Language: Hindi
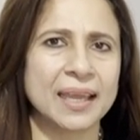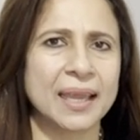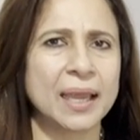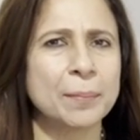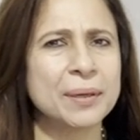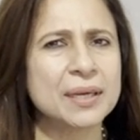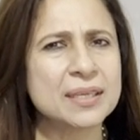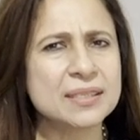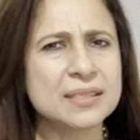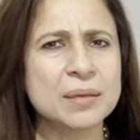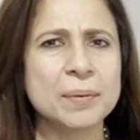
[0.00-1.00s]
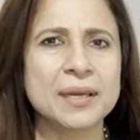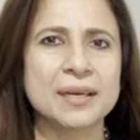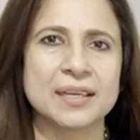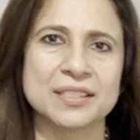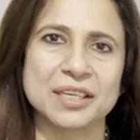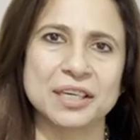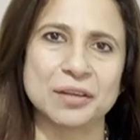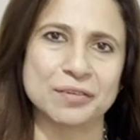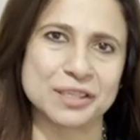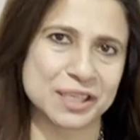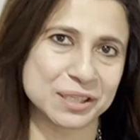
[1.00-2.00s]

हैं या फिर किसी भी रीज़न की वजह